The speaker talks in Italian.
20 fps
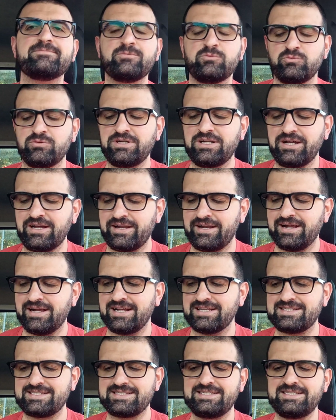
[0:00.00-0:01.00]
un
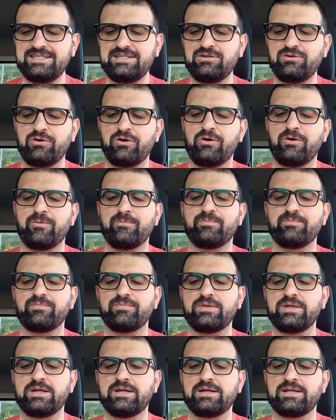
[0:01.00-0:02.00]
ragazzino,
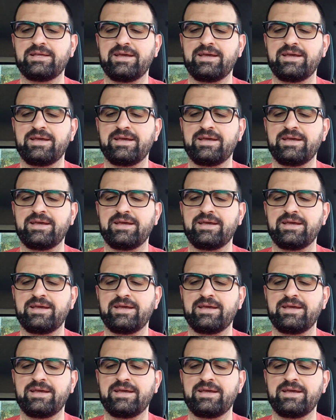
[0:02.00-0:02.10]
eh,